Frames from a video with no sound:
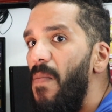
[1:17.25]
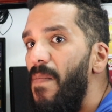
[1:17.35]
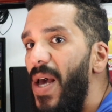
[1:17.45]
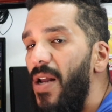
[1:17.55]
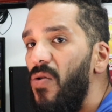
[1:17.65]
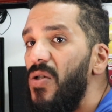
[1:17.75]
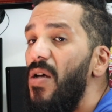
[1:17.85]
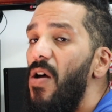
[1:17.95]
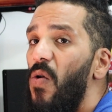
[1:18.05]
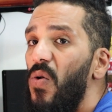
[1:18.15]
menos
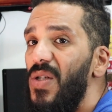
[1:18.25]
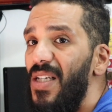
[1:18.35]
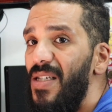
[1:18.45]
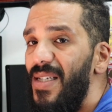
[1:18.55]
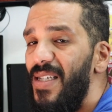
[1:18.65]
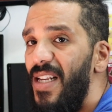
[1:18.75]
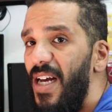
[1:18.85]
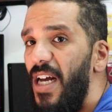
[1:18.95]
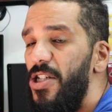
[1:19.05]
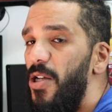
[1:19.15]
os índices
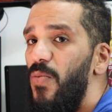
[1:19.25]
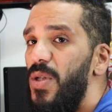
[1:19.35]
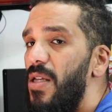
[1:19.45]
negativos.